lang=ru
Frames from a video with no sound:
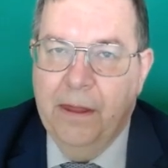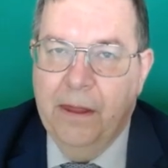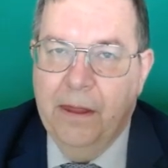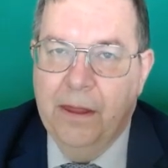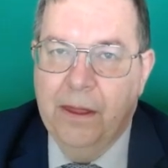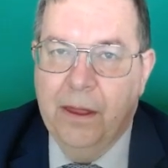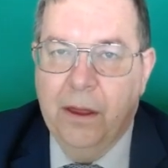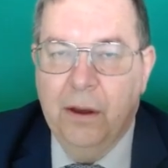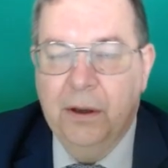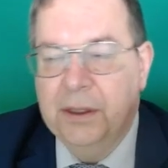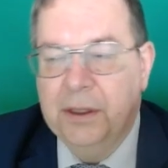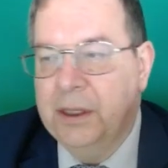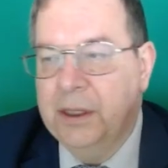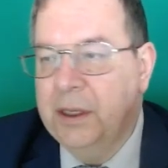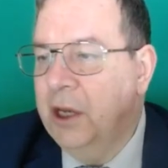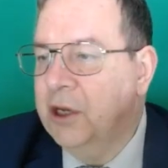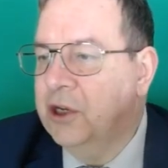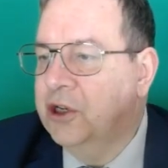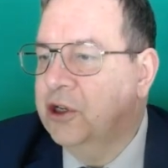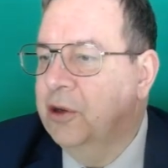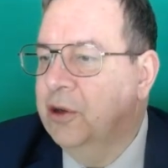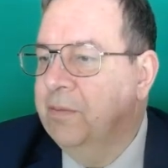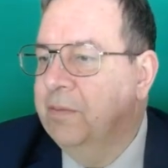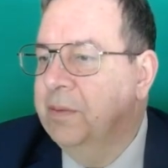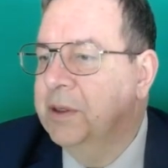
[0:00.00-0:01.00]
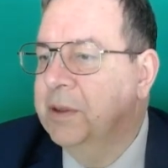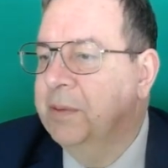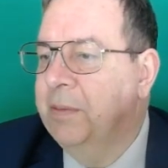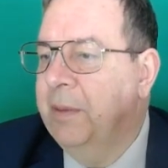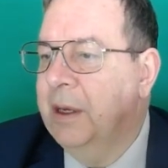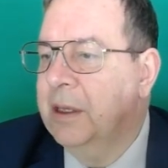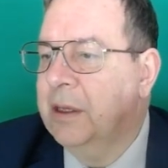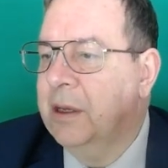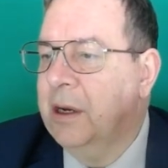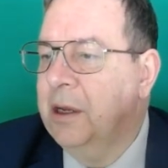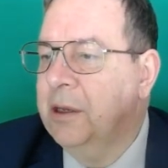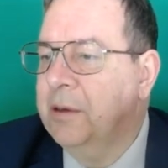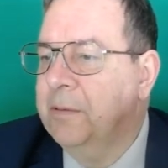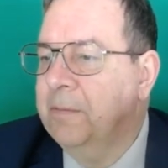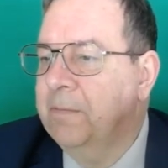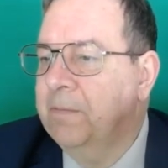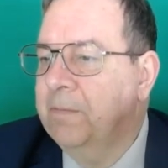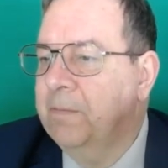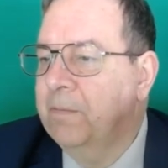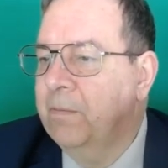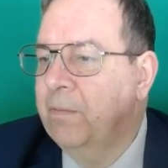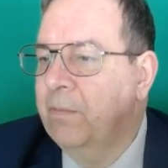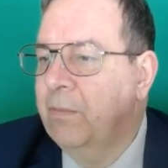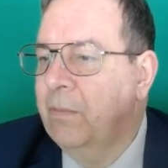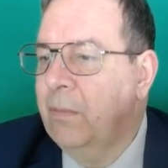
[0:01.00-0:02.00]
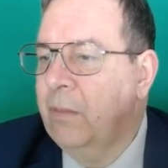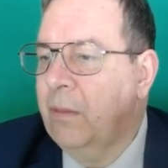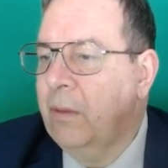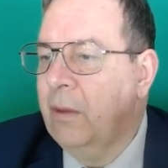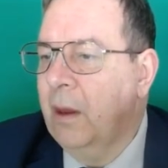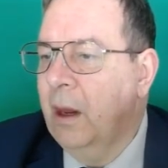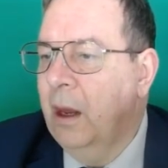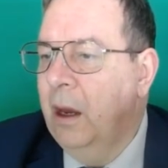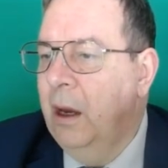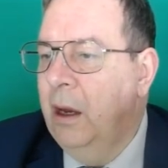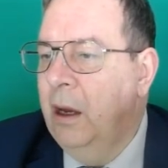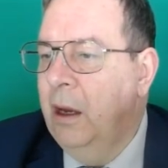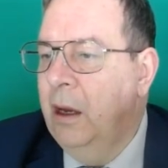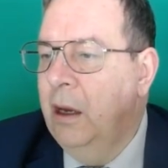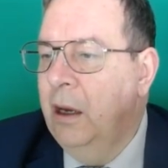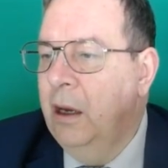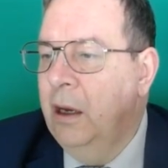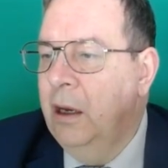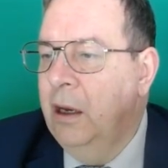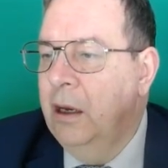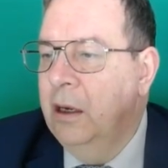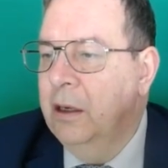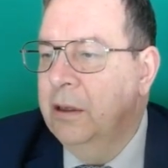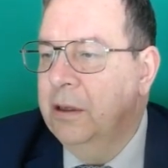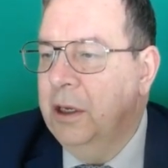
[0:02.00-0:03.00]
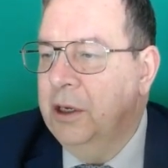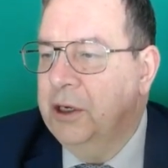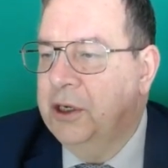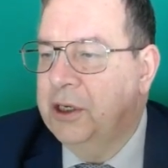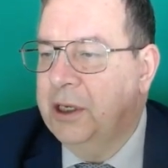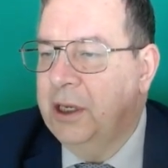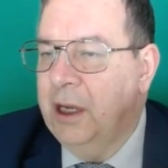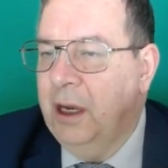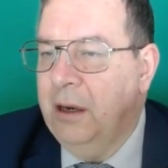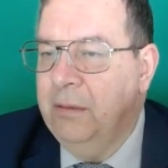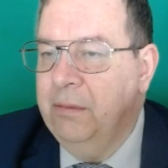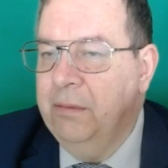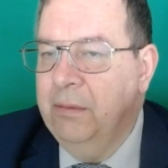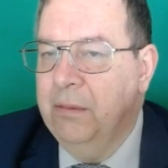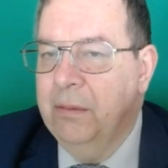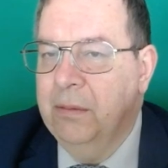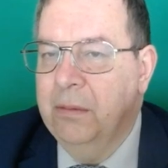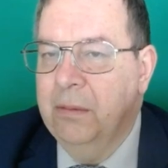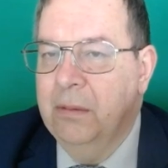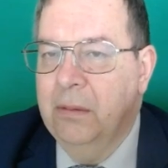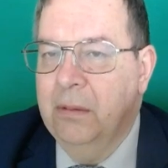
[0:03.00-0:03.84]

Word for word: То есть есть что посмотреть. Значит, сам...